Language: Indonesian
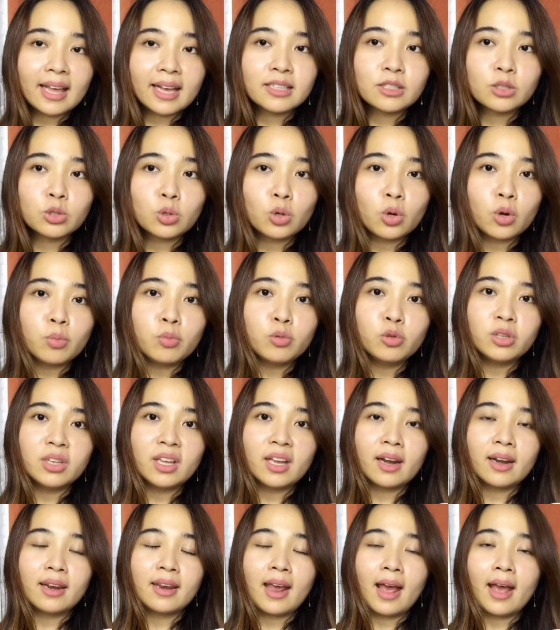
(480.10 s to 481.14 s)
tekstur
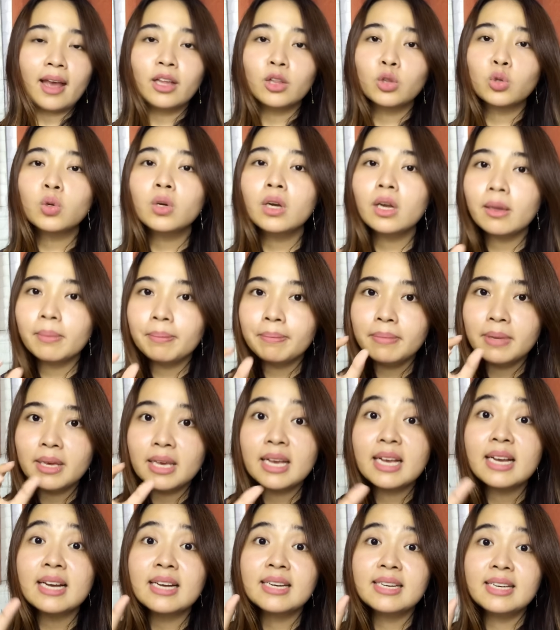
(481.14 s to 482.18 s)
butirnya itu
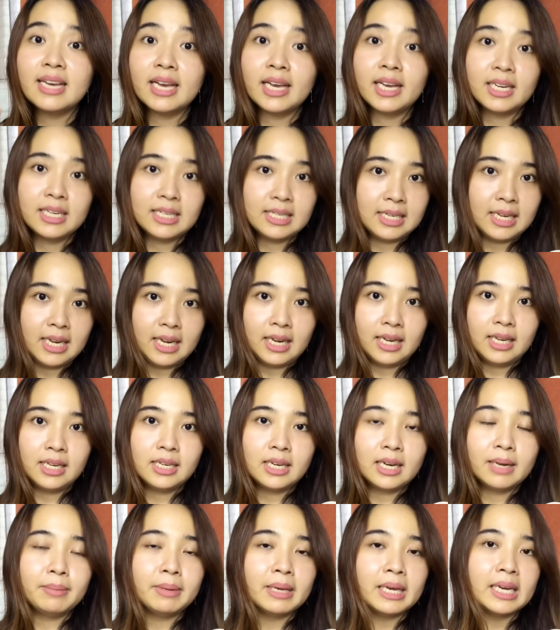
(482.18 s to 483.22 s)
lebih gede-gede
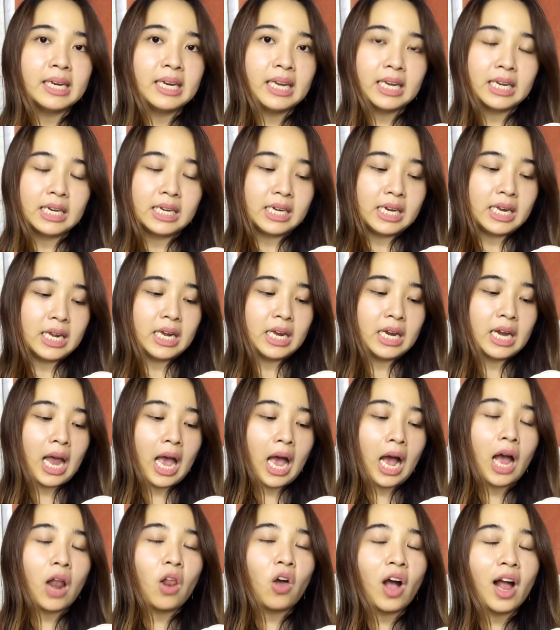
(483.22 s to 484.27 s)
lebih gede-gede
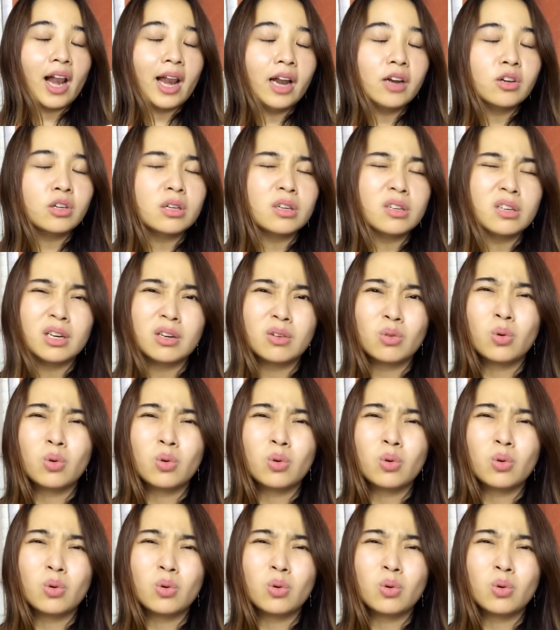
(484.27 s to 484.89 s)
nah kalau kalian